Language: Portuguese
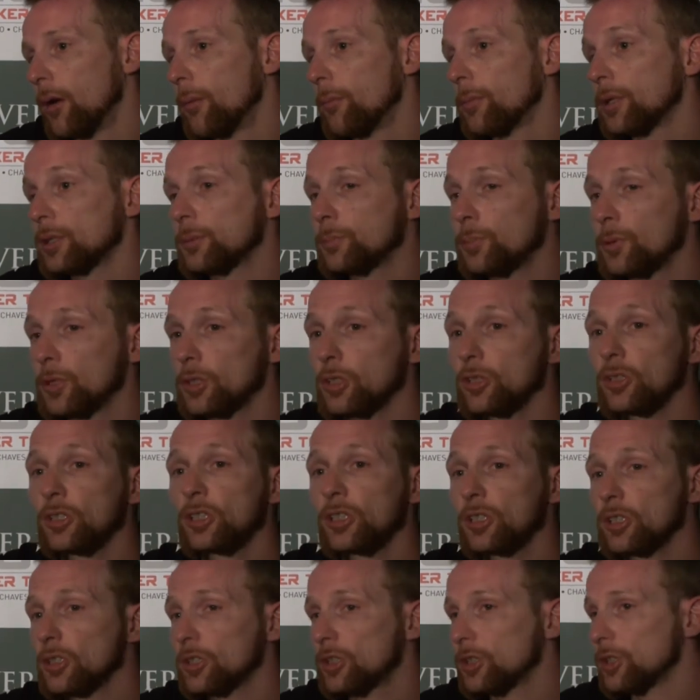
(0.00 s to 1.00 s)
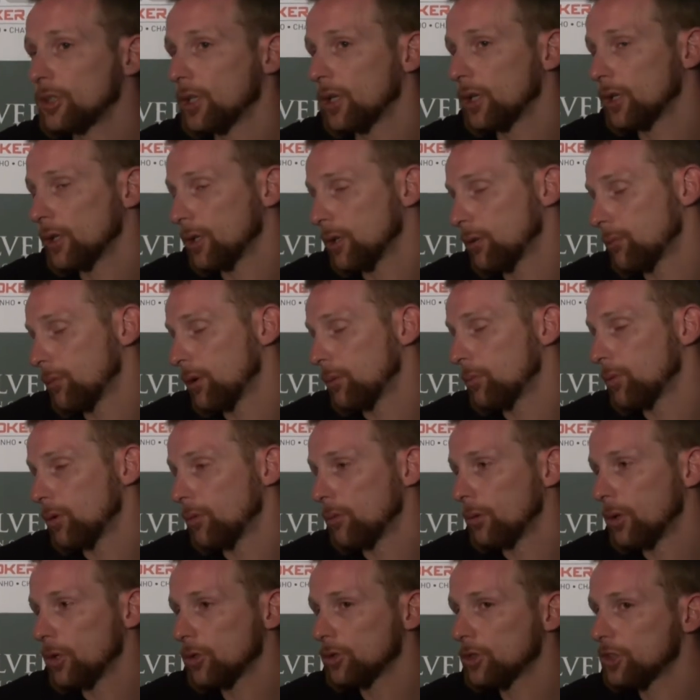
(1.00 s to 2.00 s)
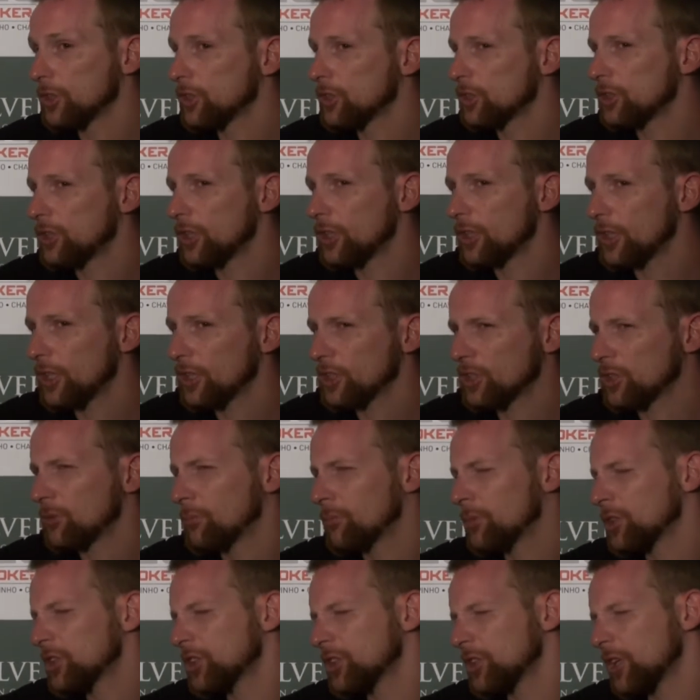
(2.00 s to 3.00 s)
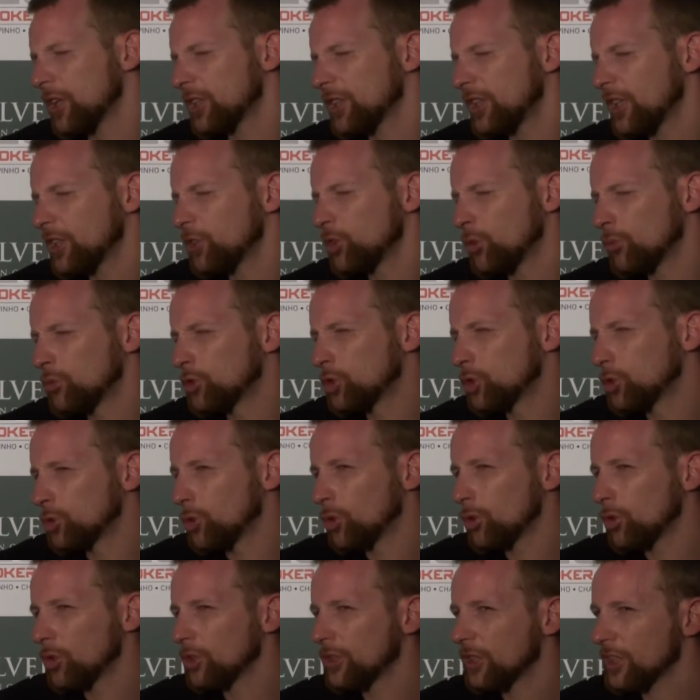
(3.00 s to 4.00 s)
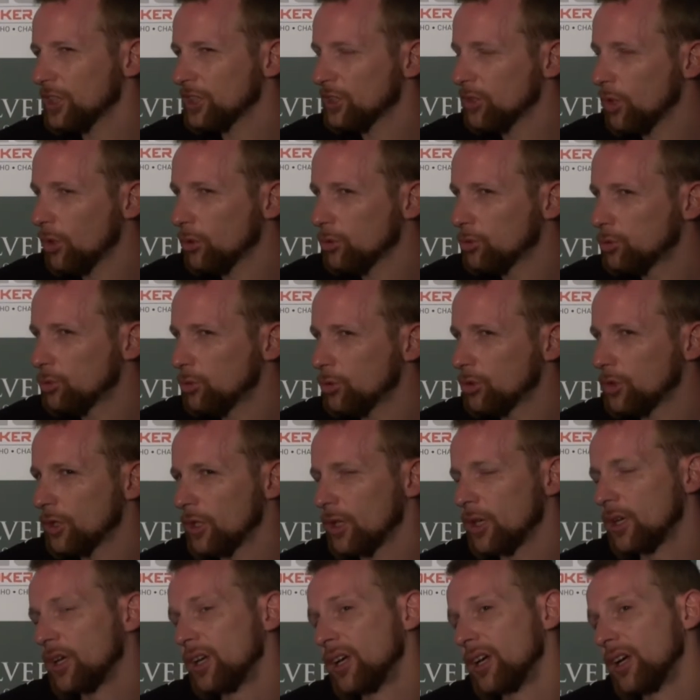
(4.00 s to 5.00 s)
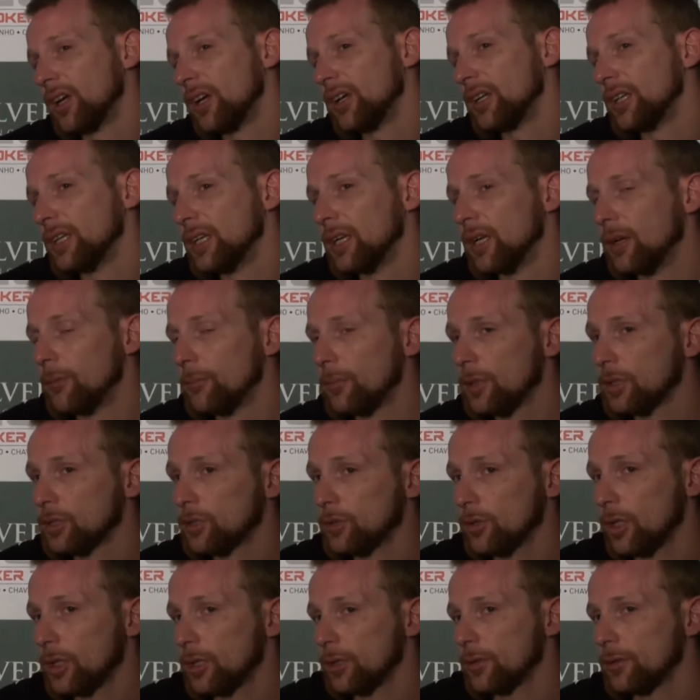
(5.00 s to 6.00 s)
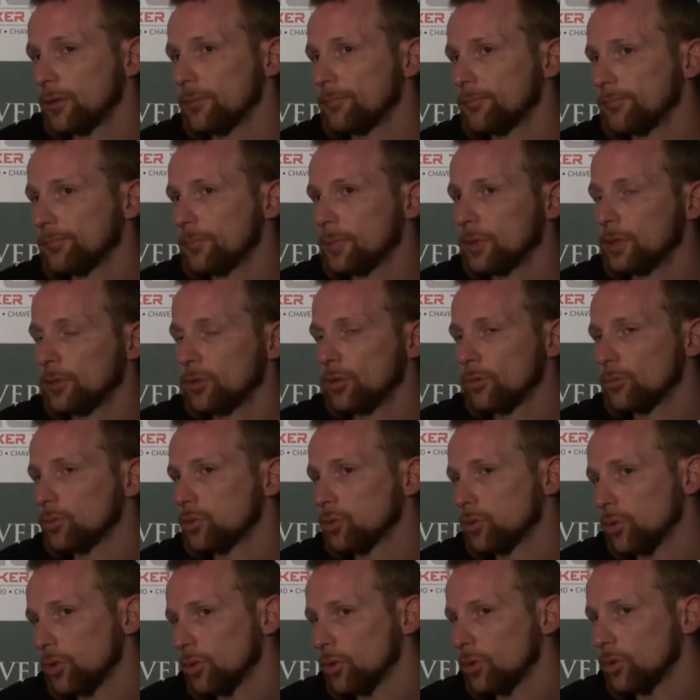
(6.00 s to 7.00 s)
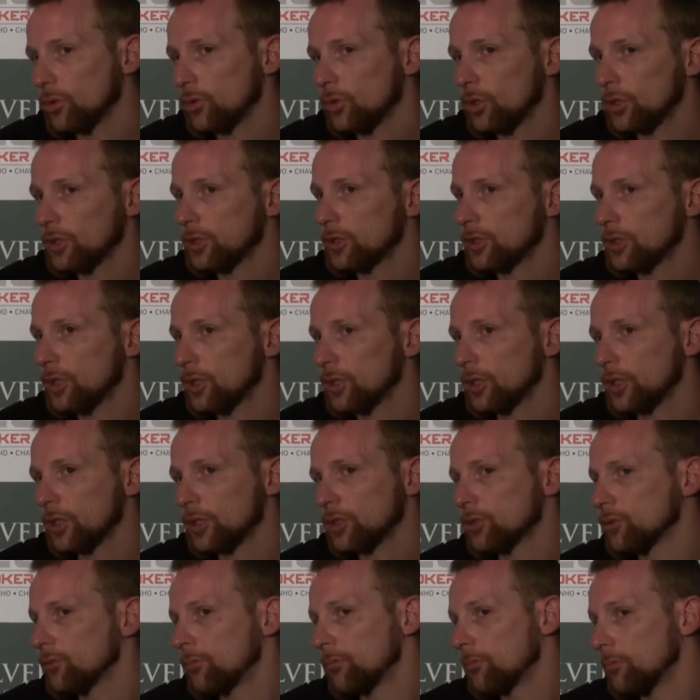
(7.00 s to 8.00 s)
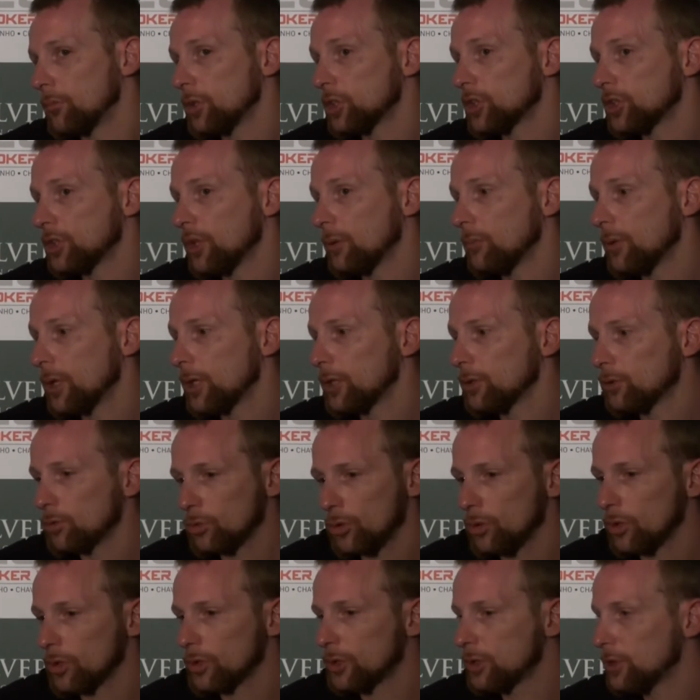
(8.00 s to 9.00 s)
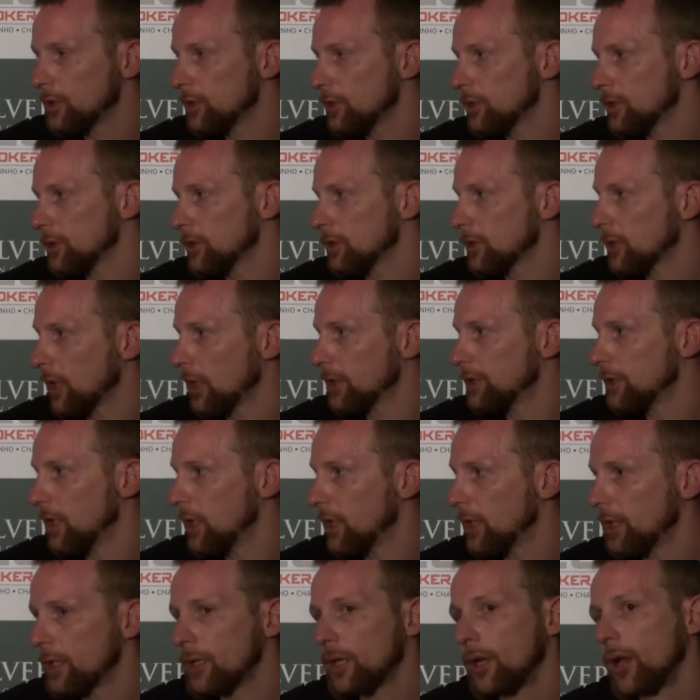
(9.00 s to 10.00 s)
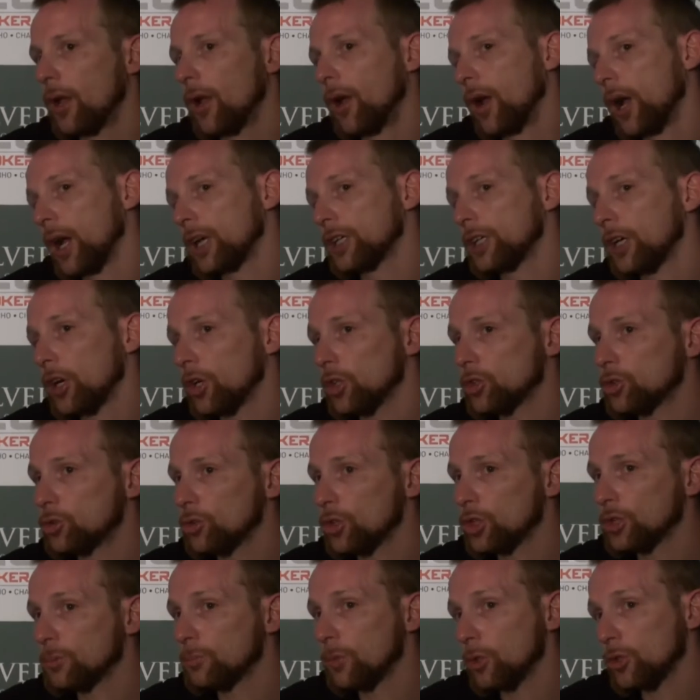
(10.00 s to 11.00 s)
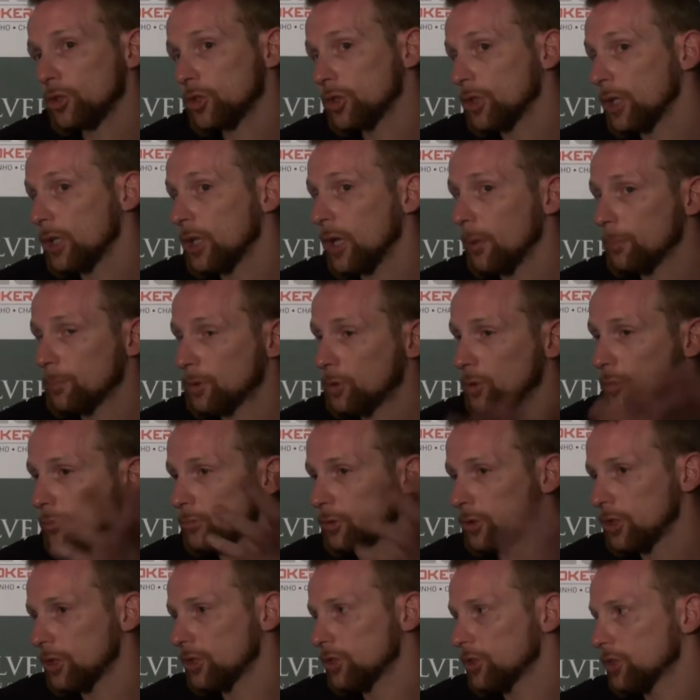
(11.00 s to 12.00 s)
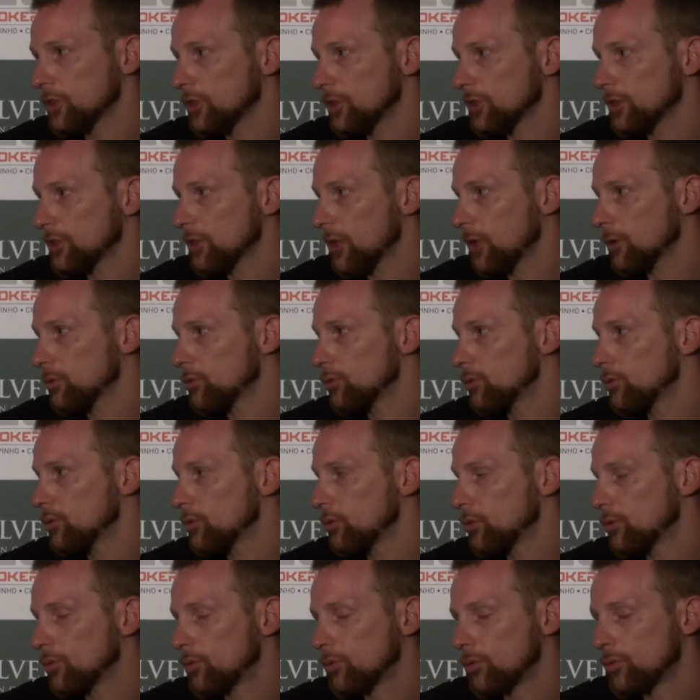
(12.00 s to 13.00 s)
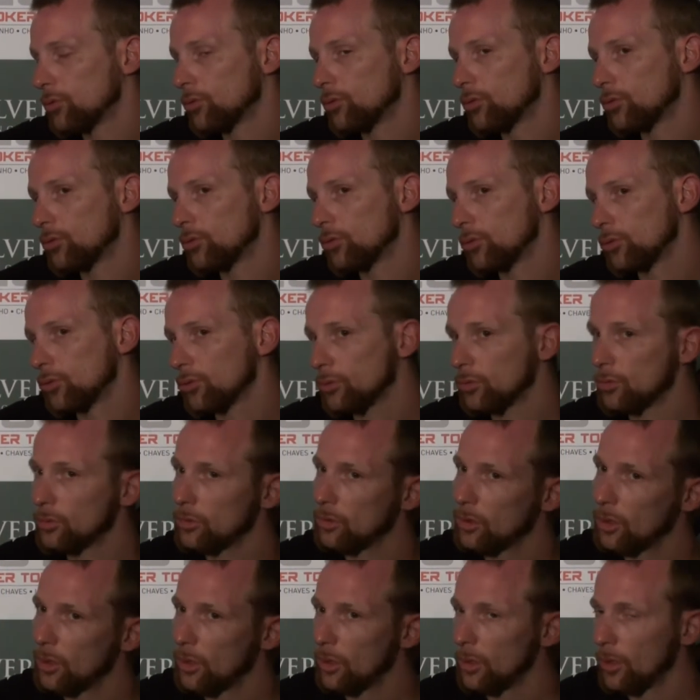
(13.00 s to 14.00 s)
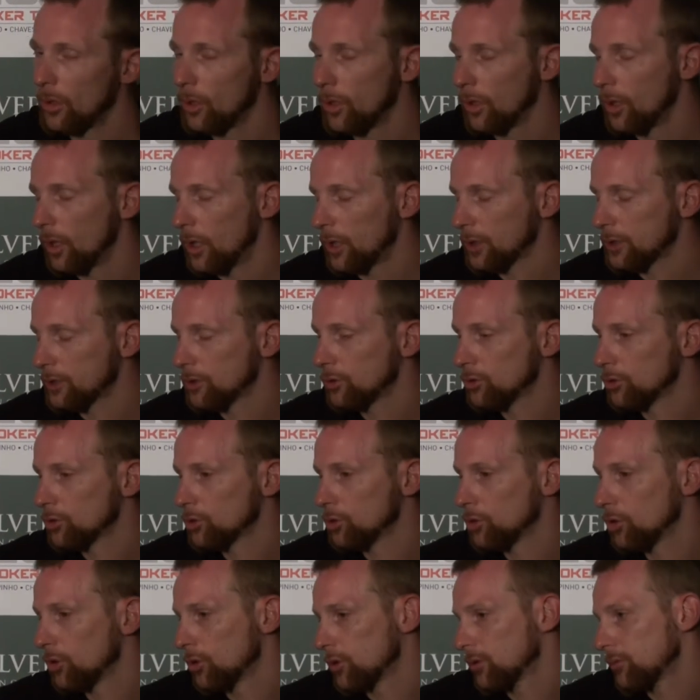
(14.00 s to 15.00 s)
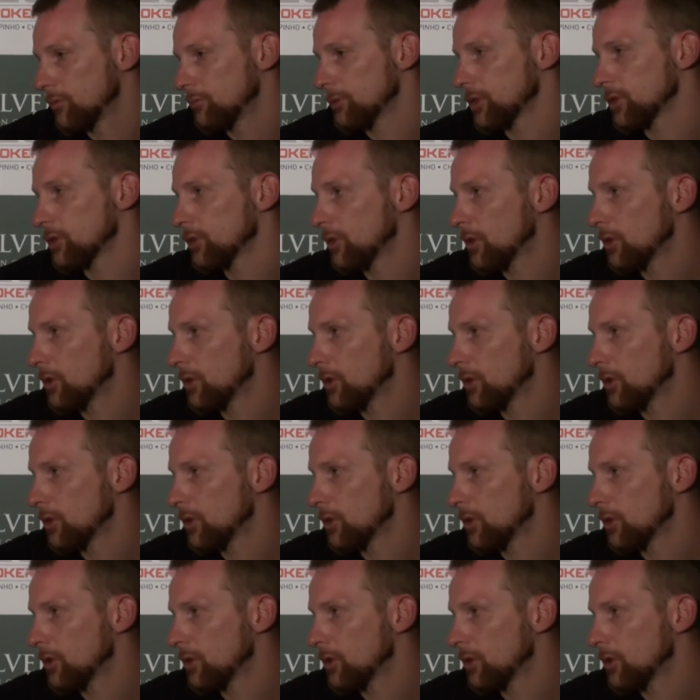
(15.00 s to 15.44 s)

Mas depois ele disse que tinha uma boa mão, disse que tinha 10, mas até não mostrou desta altura. Mas olha, não mostrou, coisa tinha 10, mas também estou aqui, ganhei. É. Aquelas duas mãos, se calhar, podiam-me ter desgraçado o, o, aqui o jogo. O que é que